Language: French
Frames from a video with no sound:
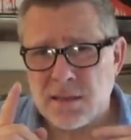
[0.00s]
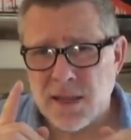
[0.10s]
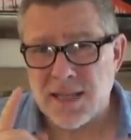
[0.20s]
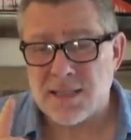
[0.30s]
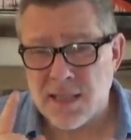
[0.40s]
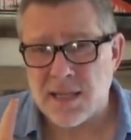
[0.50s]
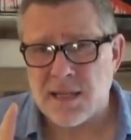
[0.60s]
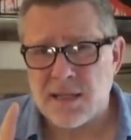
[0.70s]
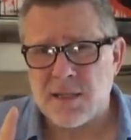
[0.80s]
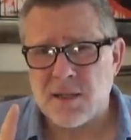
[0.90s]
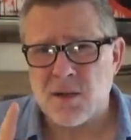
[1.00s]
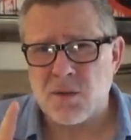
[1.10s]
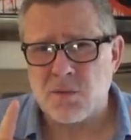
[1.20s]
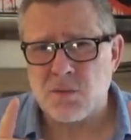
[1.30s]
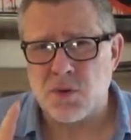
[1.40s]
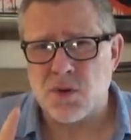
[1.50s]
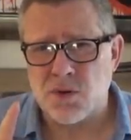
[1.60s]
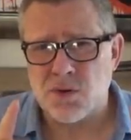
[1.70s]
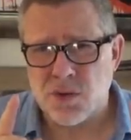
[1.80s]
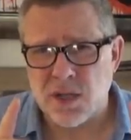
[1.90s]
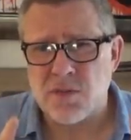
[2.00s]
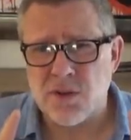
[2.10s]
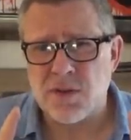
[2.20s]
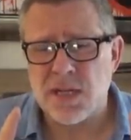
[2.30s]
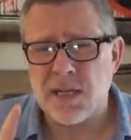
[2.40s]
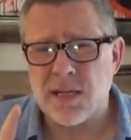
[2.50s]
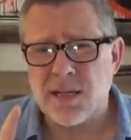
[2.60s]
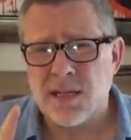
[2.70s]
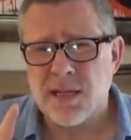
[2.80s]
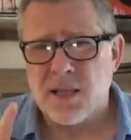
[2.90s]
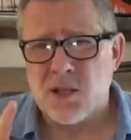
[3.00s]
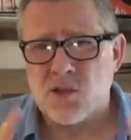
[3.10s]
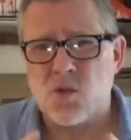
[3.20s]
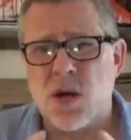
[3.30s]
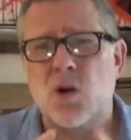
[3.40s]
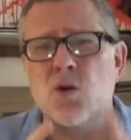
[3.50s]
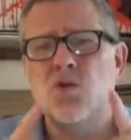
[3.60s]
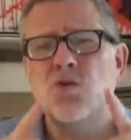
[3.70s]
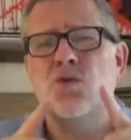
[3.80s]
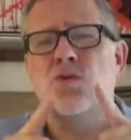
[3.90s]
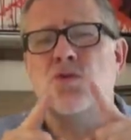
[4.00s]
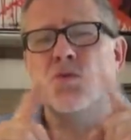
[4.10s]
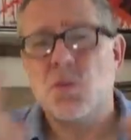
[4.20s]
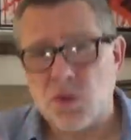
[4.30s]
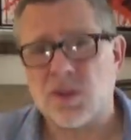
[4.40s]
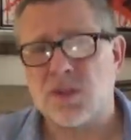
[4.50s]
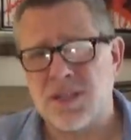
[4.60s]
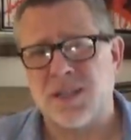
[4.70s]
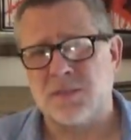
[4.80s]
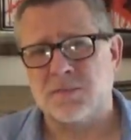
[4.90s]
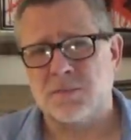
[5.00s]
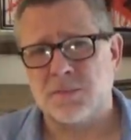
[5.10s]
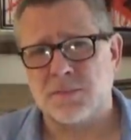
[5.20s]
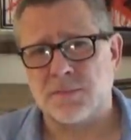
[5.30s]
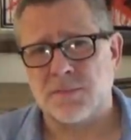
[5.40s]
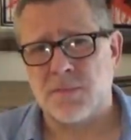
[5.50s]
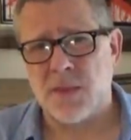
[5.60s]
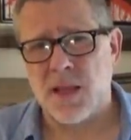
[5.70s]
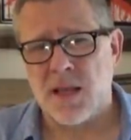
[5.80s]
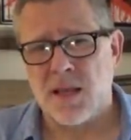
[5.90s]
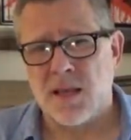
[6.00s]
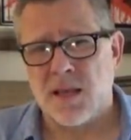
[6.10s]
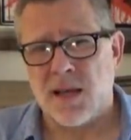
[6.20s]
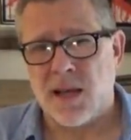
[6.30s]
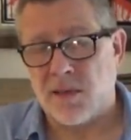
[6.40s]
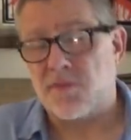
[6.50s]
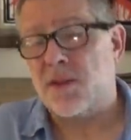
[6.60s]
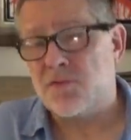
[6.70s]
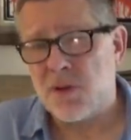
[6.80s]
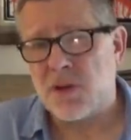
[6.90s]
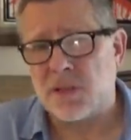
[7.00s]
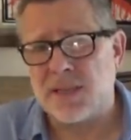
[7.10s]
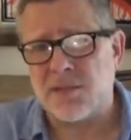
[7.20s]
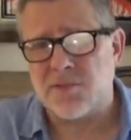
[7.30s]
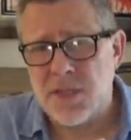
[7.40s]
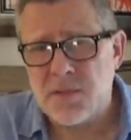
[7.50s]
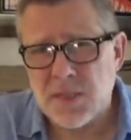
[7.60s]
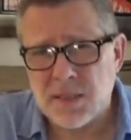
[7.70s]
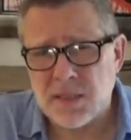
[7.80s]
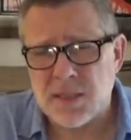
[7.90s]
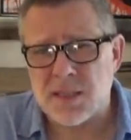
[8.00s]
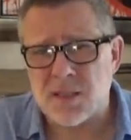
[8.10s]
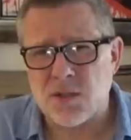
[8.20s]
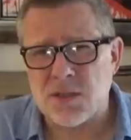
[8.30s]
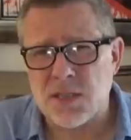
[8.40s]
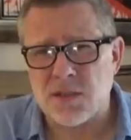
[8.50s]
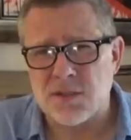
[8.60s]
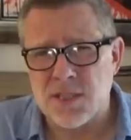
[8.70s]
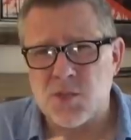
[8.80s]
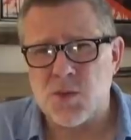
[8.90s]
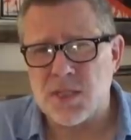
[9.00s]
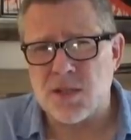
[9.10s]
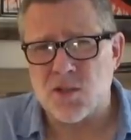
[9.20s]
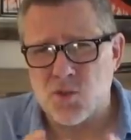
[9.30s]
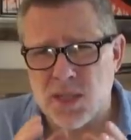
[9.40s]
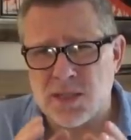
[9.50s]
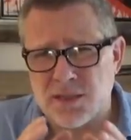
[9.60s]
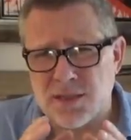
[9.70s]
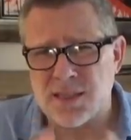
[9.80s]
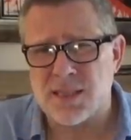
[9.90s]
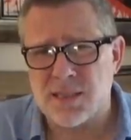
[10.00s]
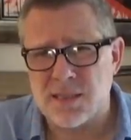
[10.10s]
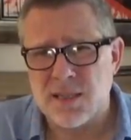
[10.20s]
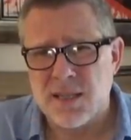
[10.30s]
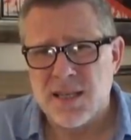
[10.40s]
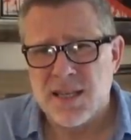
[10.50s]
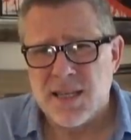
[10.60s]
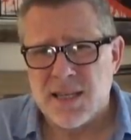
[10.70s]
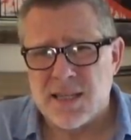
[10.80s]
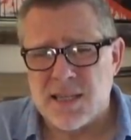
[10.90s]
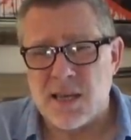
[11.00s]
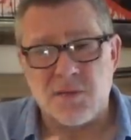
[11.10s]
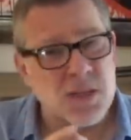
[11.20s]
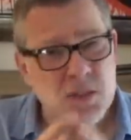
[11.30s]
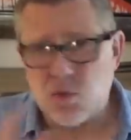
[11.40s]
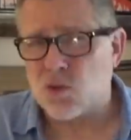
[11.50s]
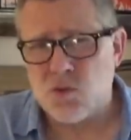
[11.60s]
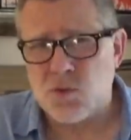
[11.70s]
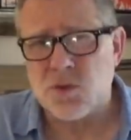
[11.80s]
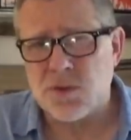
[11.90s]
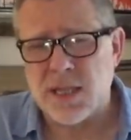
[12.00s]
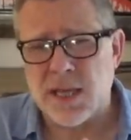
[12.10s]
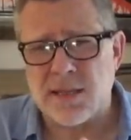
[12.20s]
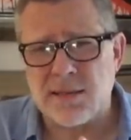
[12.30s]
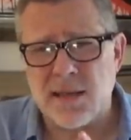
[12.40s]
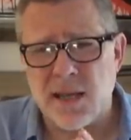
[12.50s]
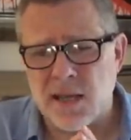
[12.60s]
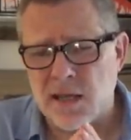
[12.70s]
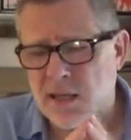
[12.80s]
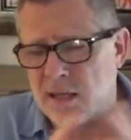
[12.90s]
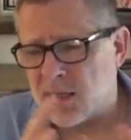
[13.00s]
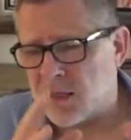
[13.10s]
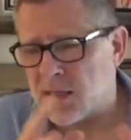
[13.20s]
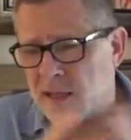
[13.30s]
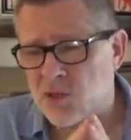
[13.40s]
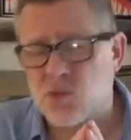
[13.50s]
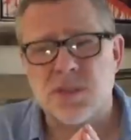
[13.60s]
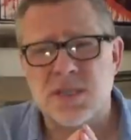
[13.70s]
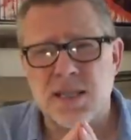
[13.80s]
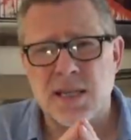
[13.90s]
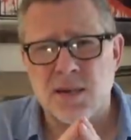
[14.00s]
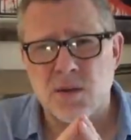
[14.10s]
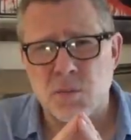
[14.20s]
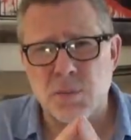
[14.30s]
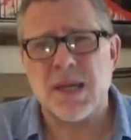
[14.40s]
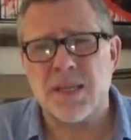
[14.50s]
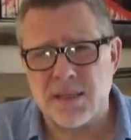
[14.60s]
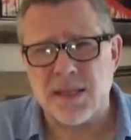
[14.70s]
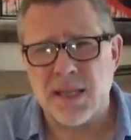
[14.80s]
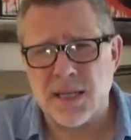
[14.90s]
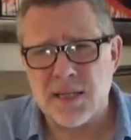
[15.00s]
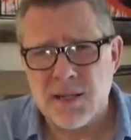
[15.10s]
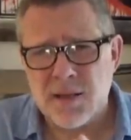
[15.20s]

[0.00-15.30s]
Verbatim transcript: un siècle, pour que ce revolver soit connu du monde entier. À la faveur d'un film qui est sorti en 1866, qui a fait le tour du monde, qui a été un, un, succès euh, planétaire.